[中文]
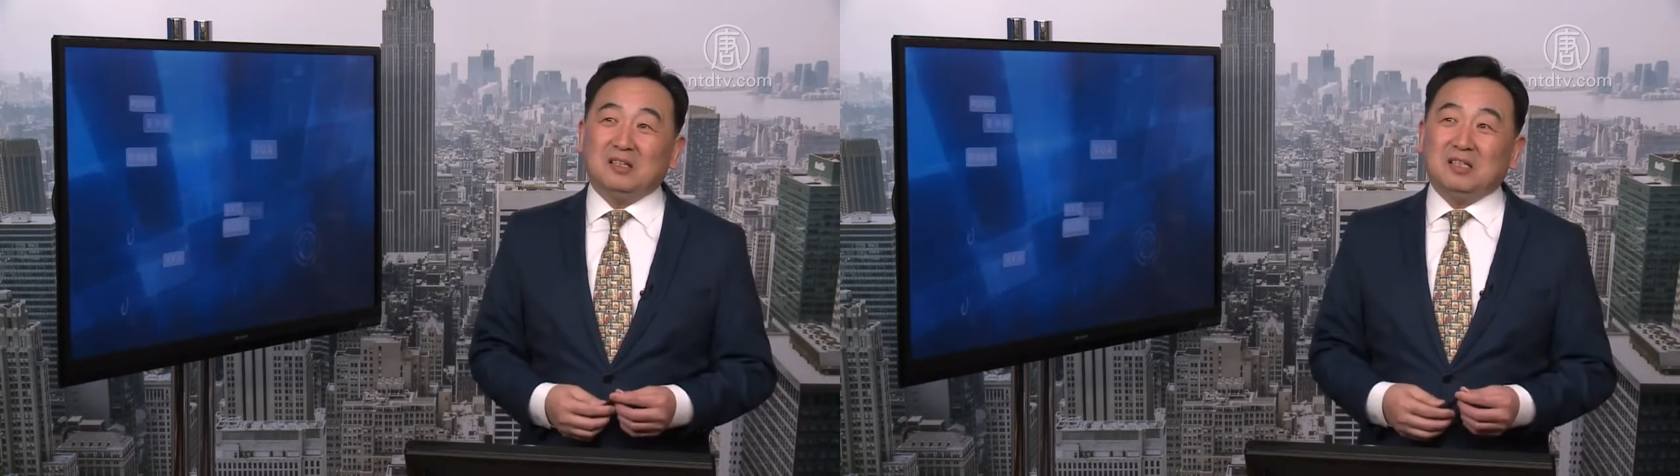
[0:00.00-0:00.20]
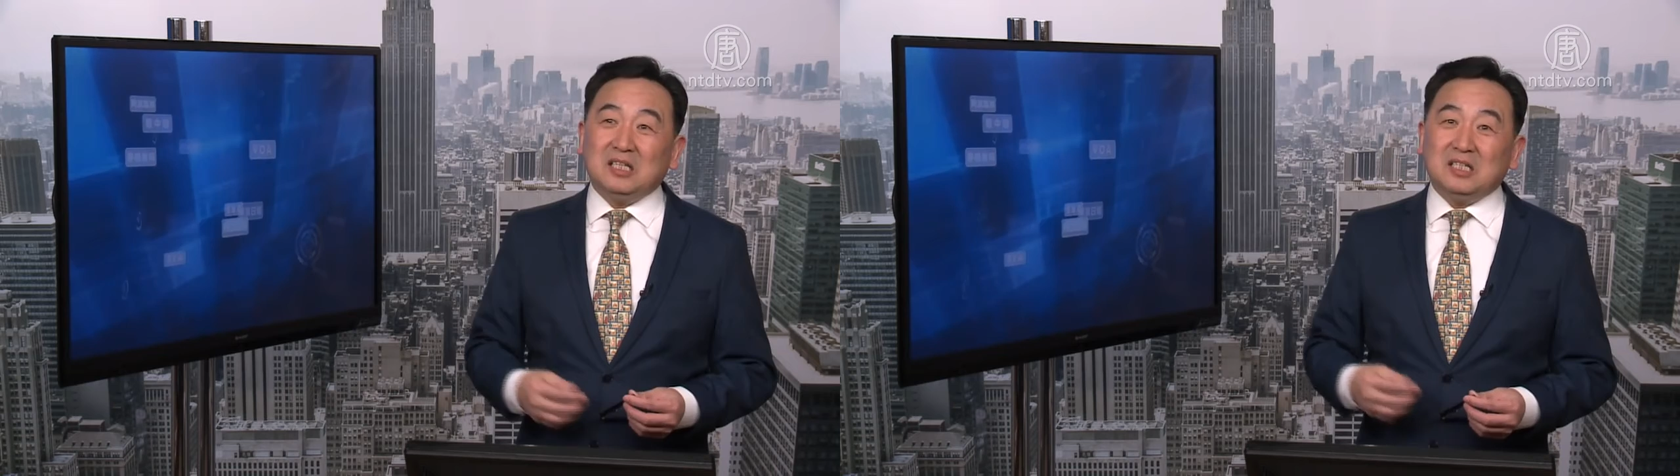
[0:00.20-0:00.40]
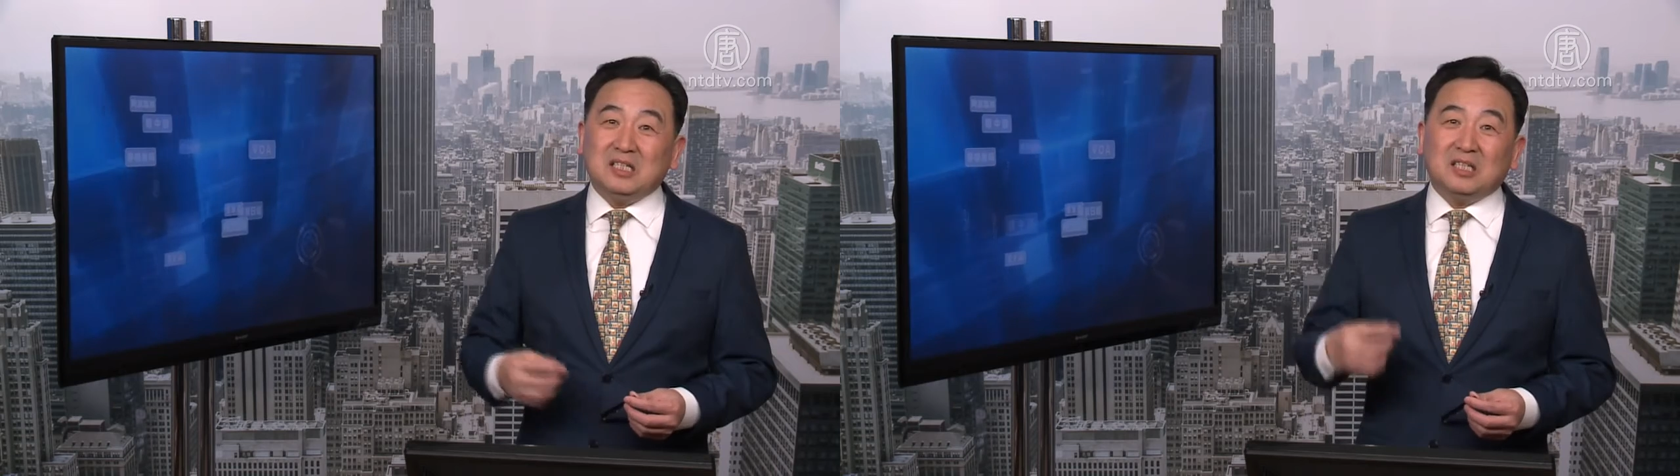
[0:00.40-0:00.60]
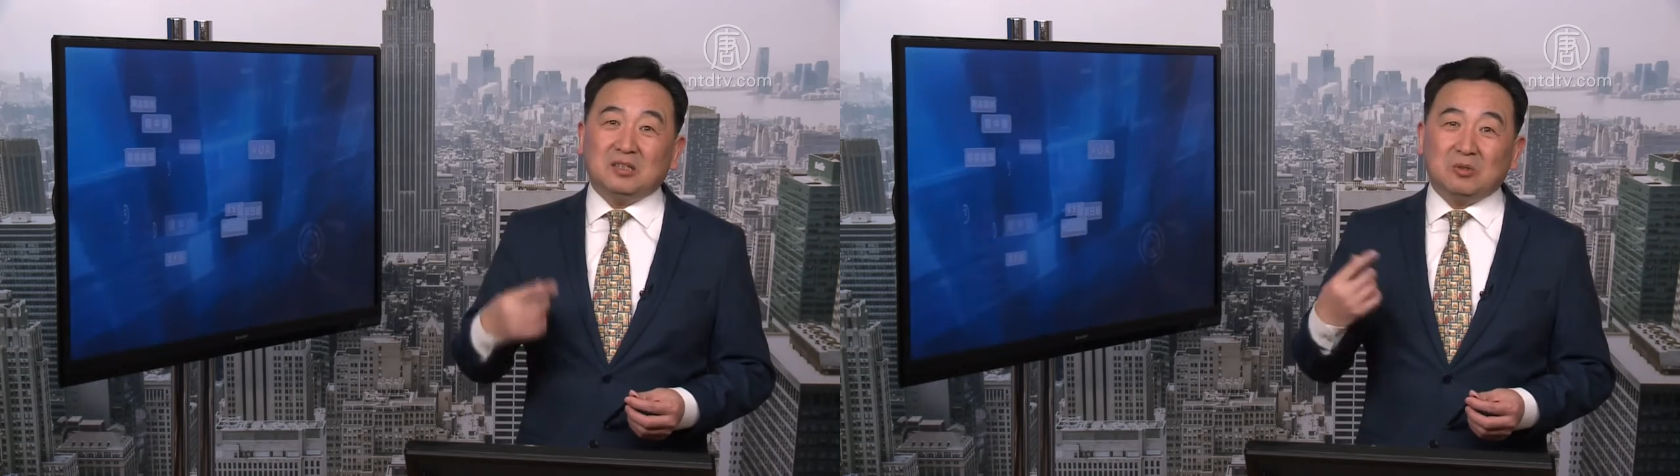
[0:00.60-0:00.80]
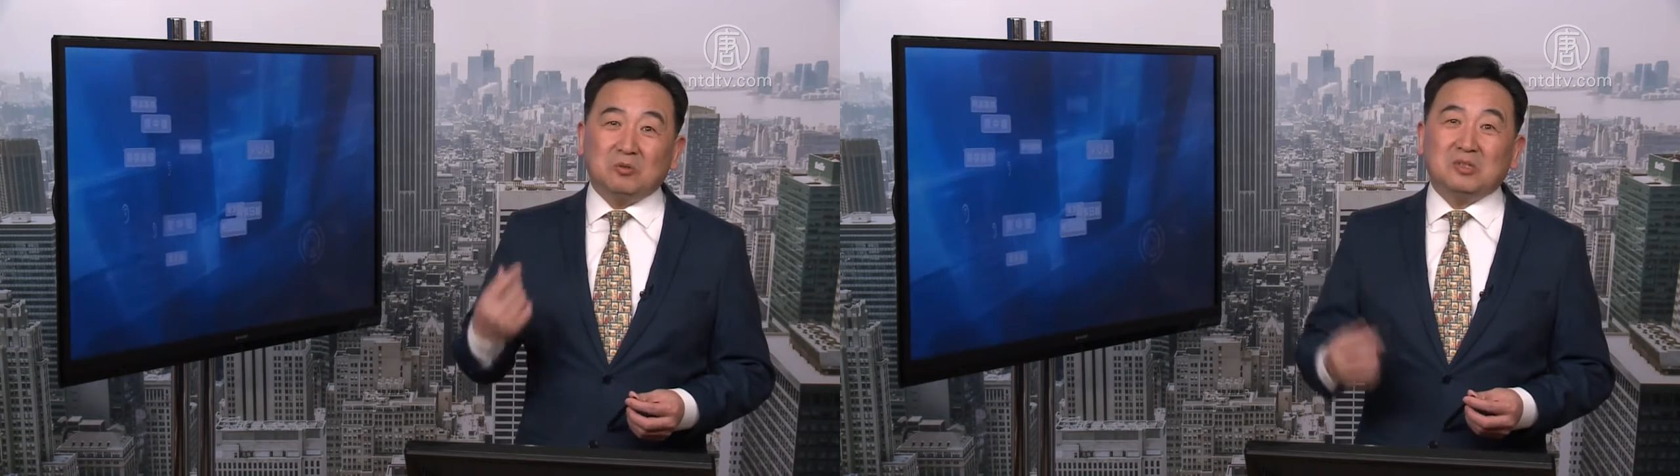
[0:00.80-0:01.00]
一切
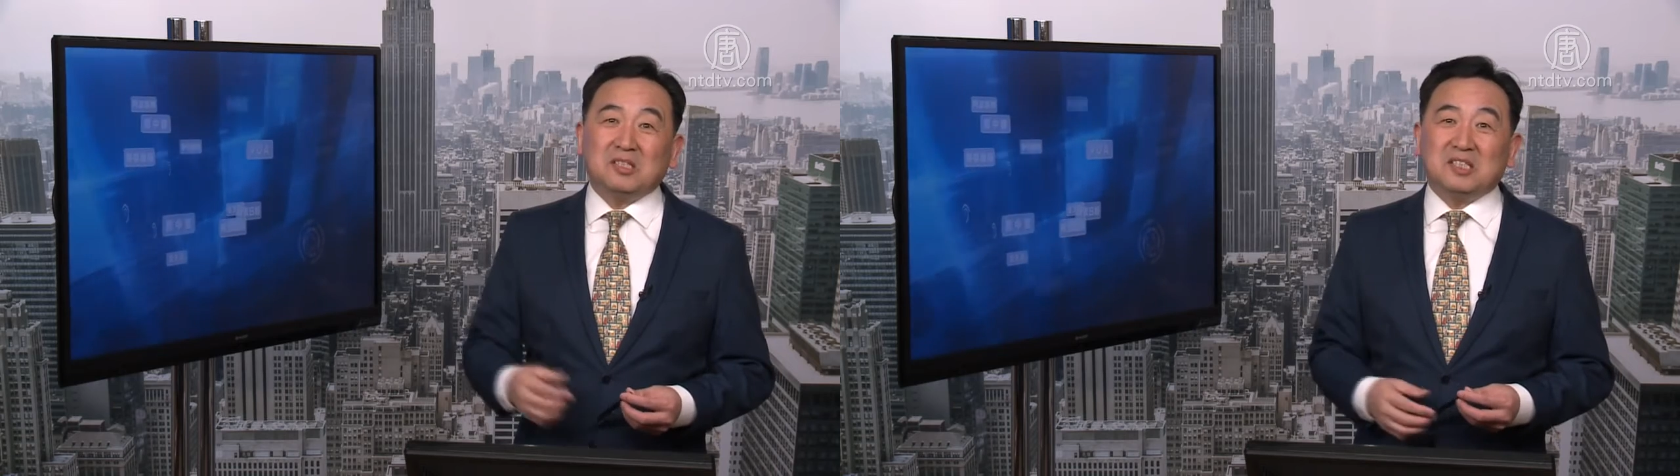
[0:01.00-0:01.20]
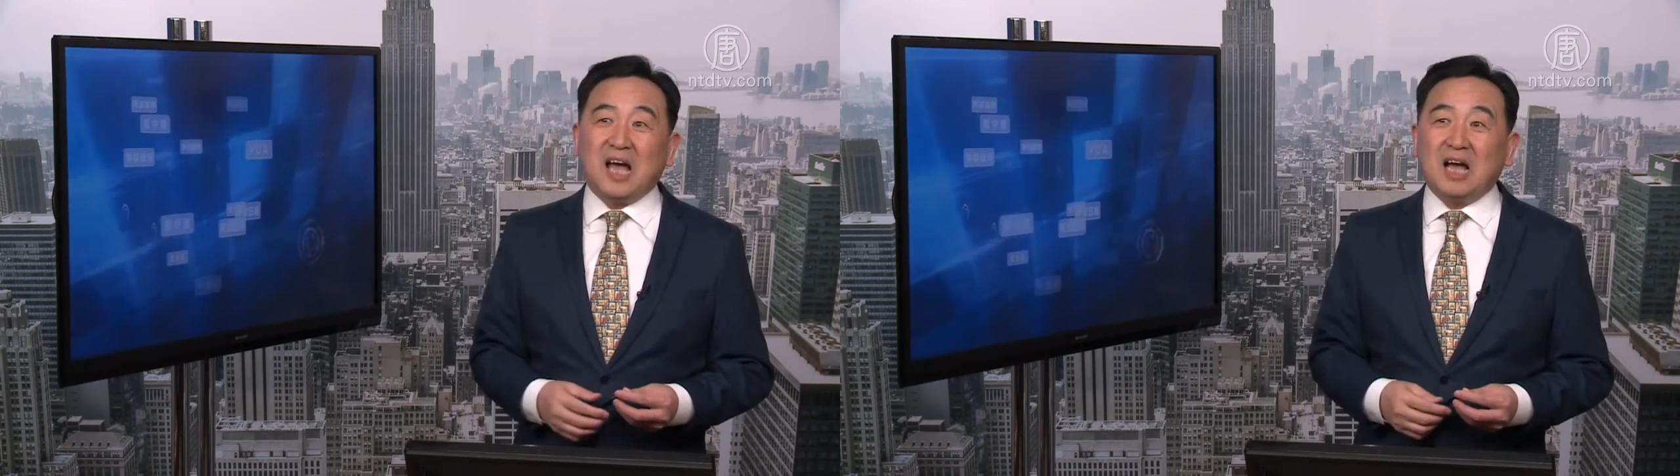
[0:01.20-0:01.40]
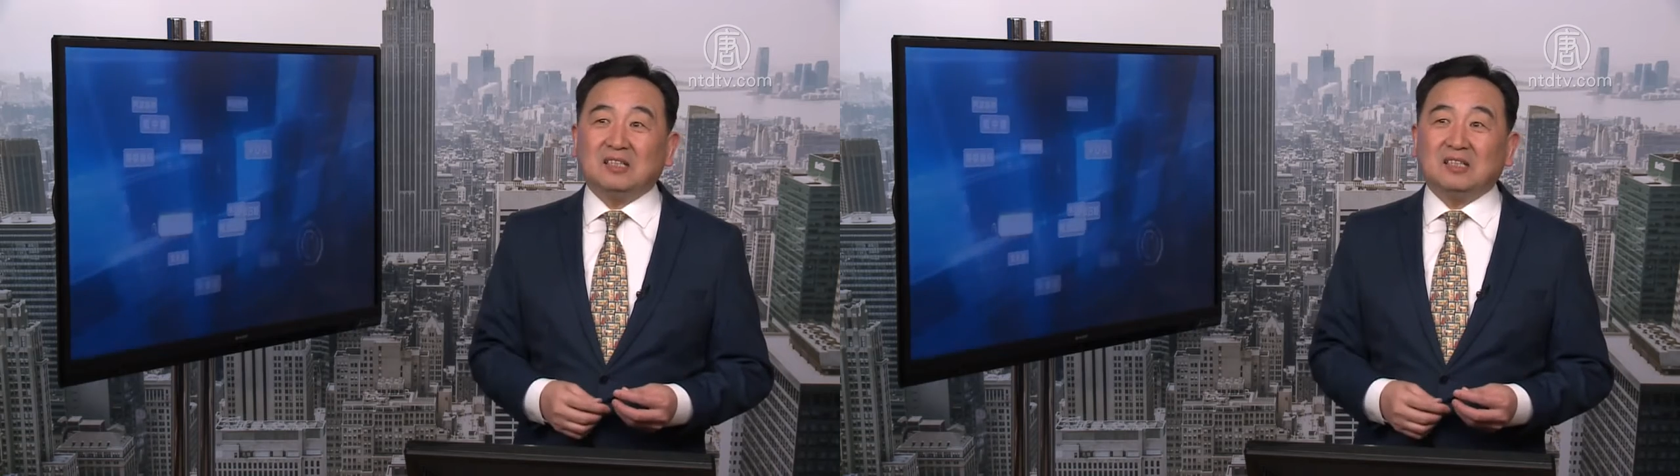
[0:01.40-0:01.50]
都是假